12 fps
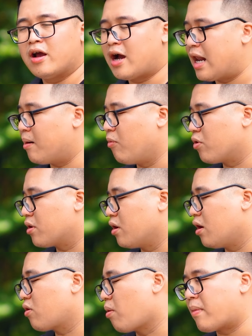hay là một
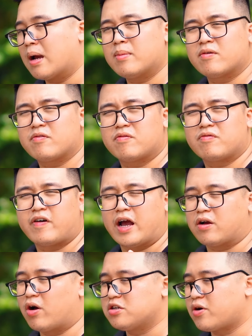con máy mà
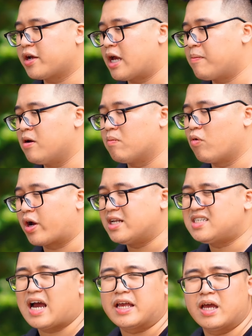phải gọi cho anh em được một cái
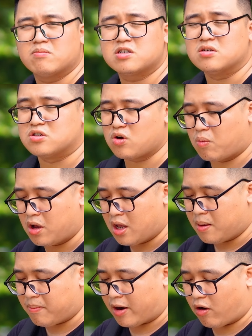trải nghiệm sử dụng
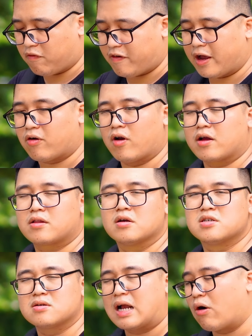mà nó phải gọi là
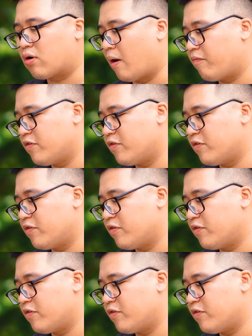thực sự cao cấp,